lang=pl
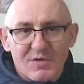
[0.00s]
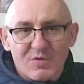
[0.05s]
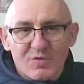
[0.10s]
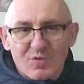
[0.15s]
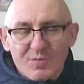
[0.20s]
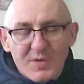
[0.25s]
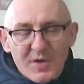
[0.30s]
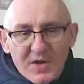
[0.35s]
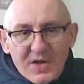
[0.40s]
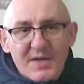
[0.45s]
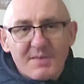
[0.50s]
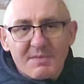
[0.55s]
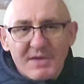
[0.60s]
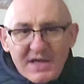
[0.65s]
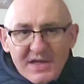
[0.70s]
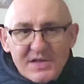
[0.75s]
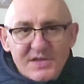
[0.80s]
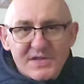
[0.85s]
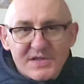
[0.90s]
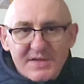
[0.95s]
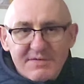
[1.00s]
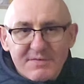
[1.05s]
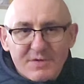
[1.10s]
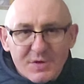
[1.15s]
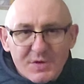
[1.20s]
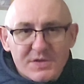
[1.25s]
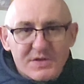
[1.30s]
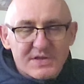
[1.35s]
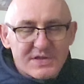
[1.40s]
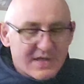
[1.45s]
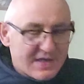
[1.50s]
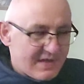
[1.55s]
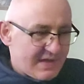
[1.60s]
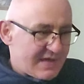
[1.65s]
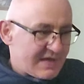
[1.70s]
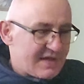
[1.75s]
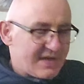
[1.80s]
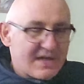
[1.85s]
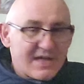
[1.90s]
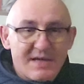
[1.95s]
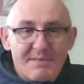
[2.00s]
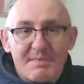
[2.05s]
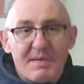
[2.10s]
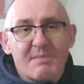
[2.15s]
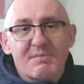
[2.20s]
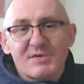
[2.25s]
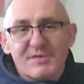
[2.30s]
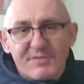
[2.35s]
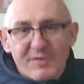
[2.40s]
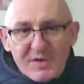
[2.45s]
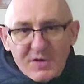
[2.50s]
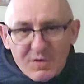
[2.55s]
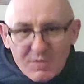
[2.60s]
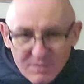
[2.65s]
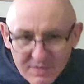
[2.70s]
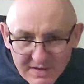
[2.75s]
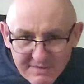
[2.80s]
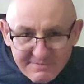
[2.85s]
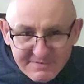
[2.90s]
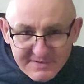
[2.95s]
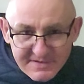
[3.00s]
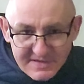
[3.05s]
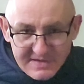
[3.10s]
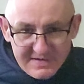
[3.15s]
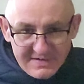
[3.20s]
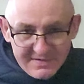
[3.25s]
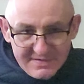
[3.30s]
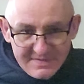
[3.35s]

ulubione miejsce w kościele. Mam swoją ławkę.